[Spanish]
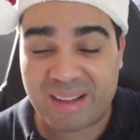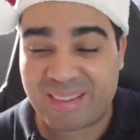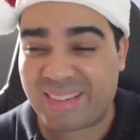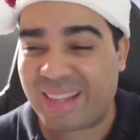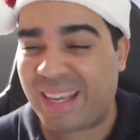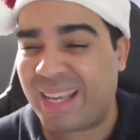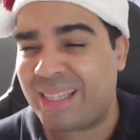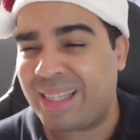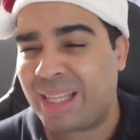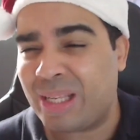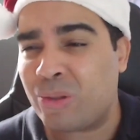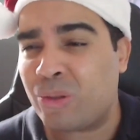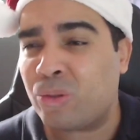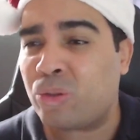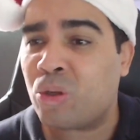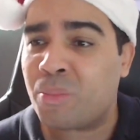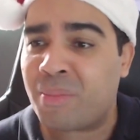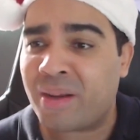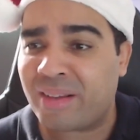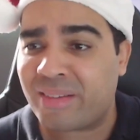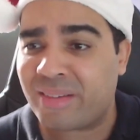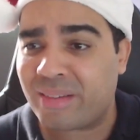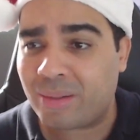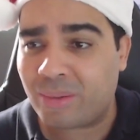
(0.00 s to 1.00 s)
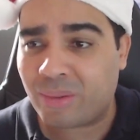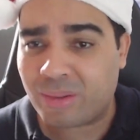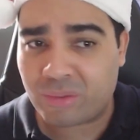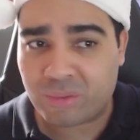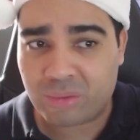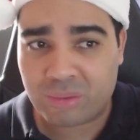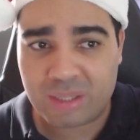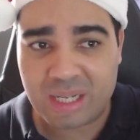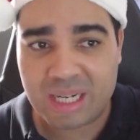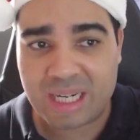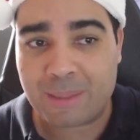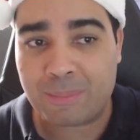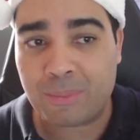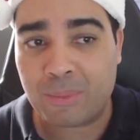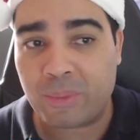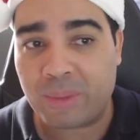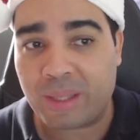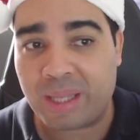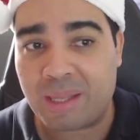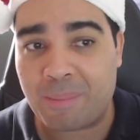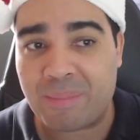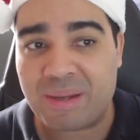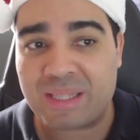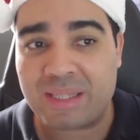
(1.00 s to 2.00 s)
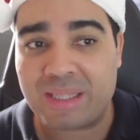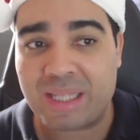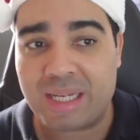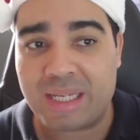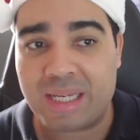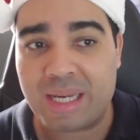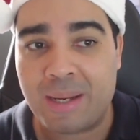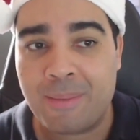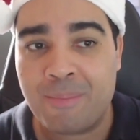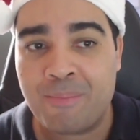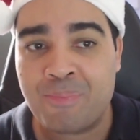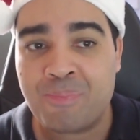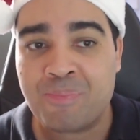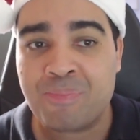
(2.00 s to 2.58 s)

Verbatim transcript: gente no tomase lo que son las capturas de pantalla